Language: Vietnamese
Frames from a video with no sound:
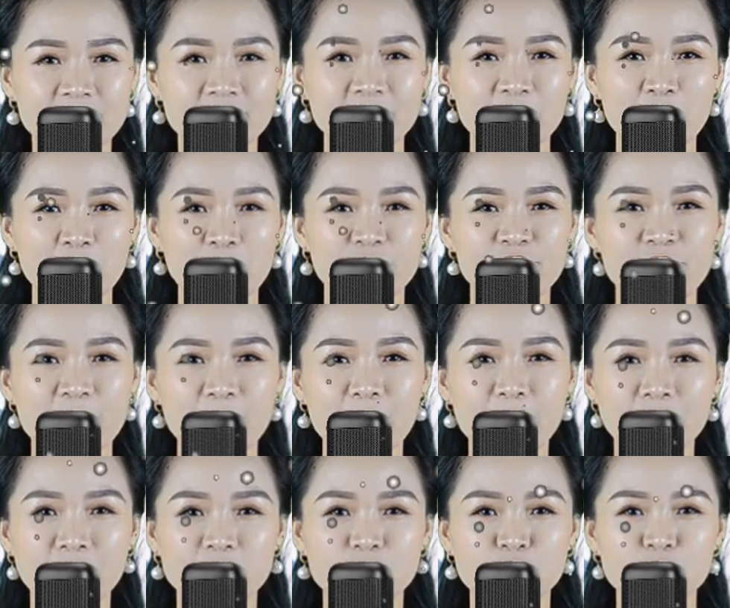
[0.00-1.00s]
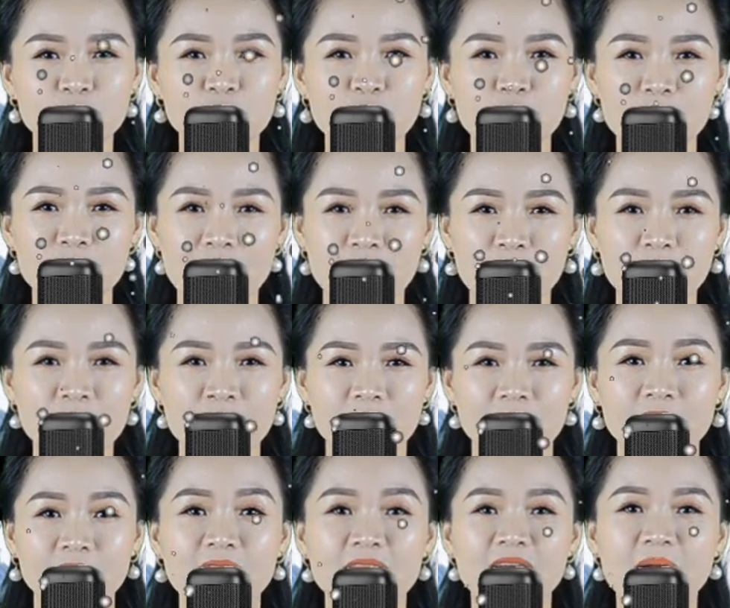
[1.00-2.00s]
Thứ năm, hạn chế
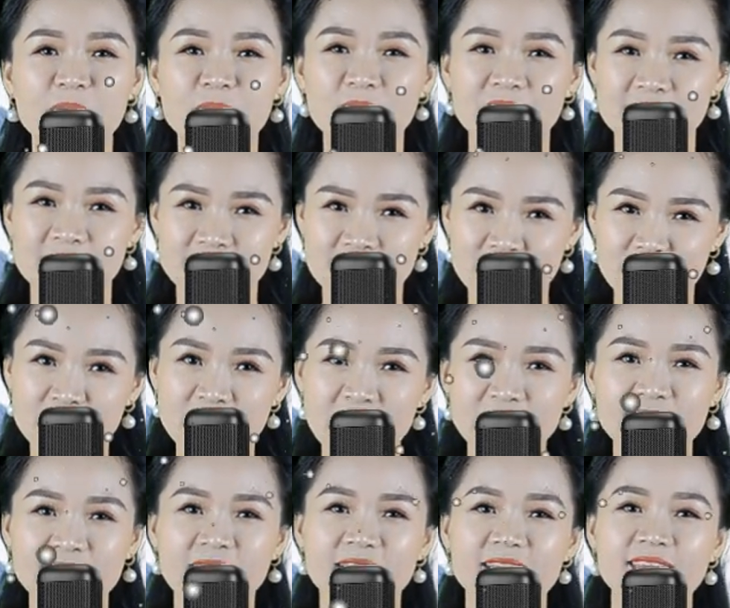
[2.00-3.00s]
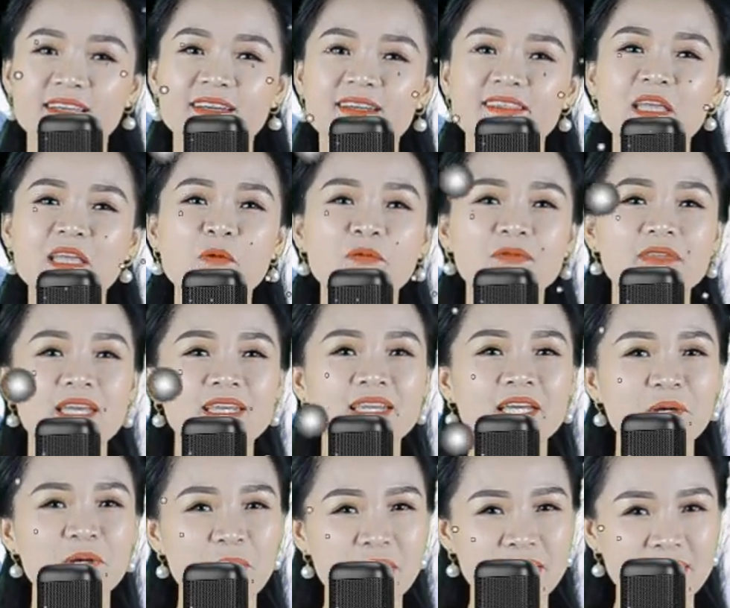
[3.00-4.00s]
đến những nơi rừng thiêng nước độc
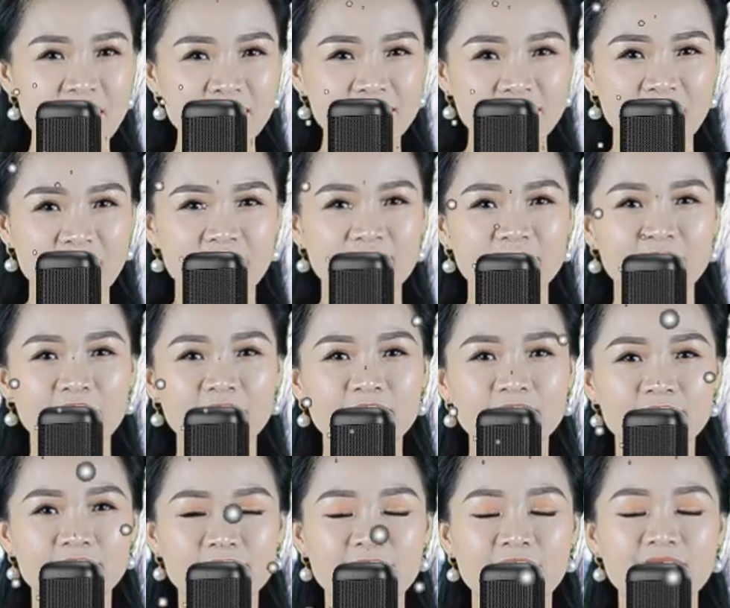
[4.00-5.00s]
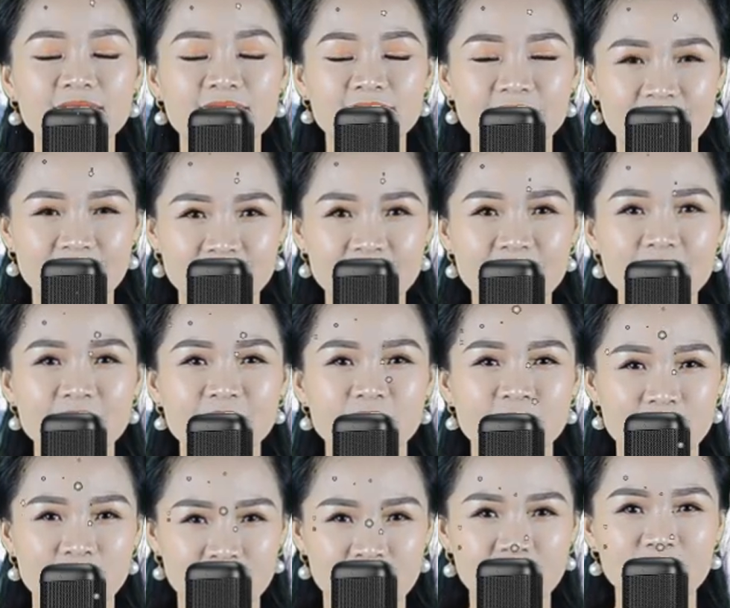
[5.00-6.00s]
cũng là một cách giải hạn tán tận.
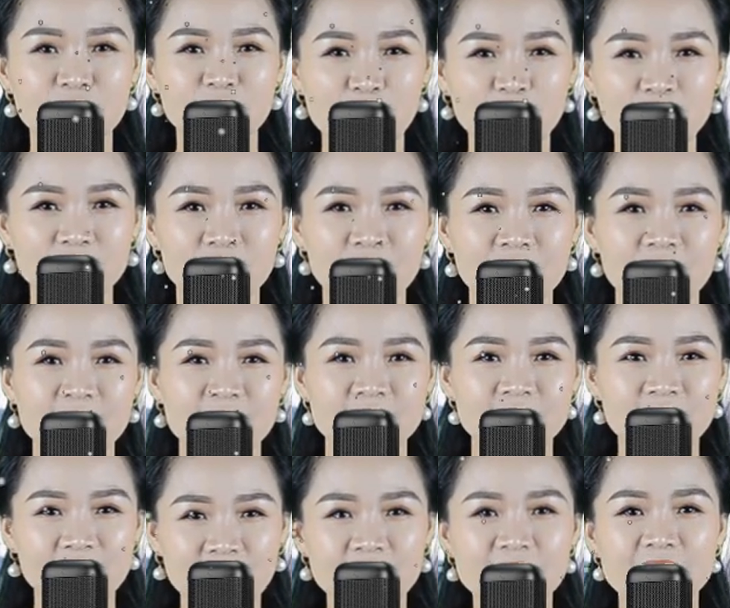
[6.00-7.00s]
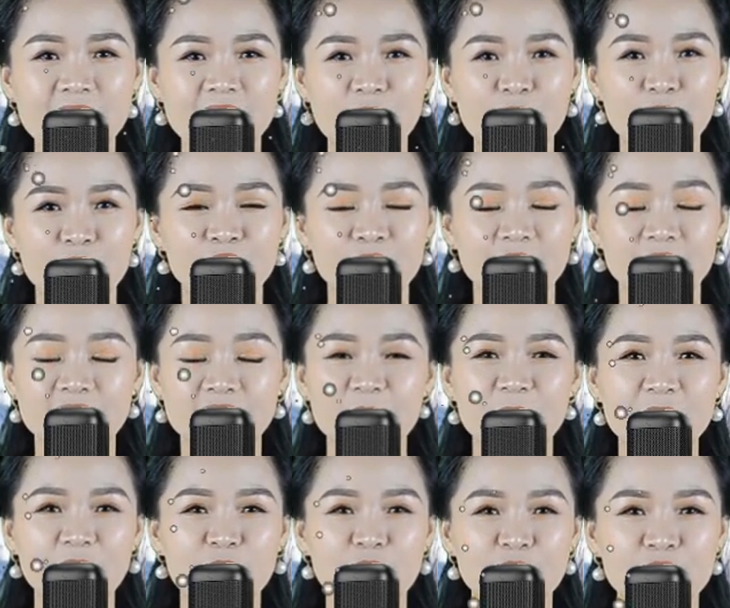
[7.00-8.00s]
Hạn chế ra khỏi nhà lúc mưa
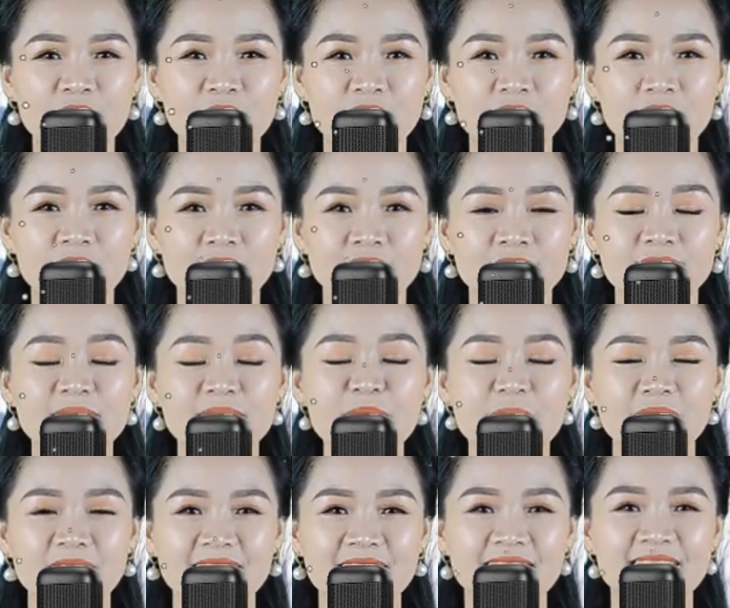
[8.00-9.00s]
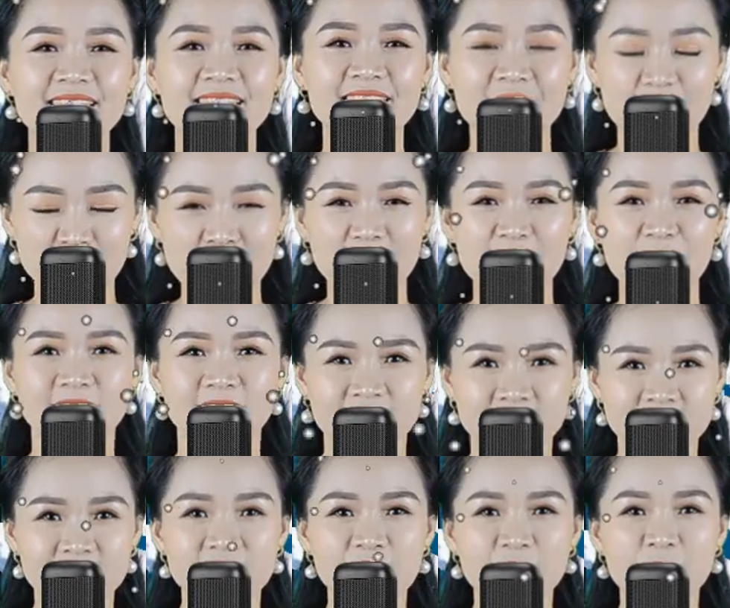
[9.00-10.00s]
nắng thất thường, đề phòng bị cảm
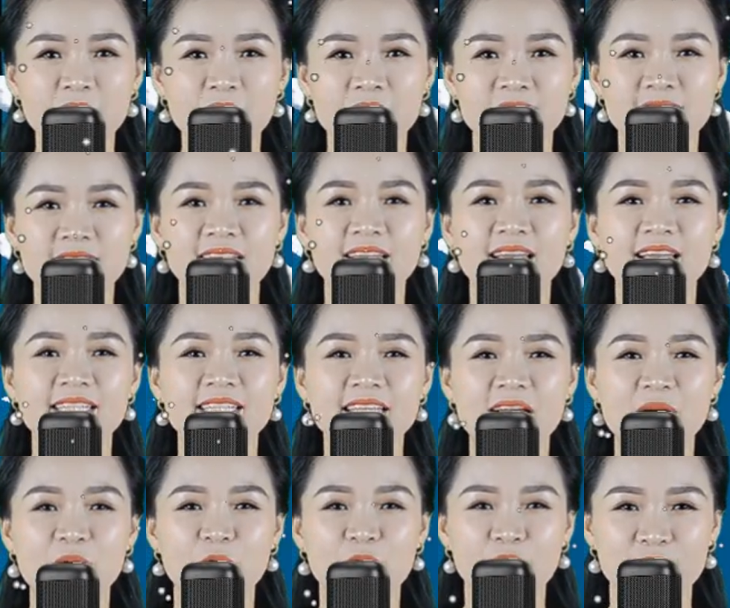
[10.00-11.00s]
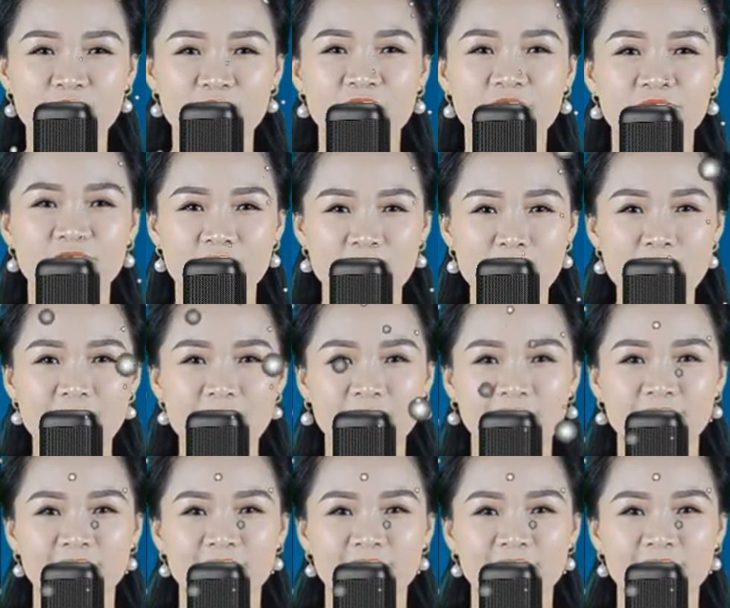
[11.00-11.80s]
mạo hay bệnh tật, trúng gió.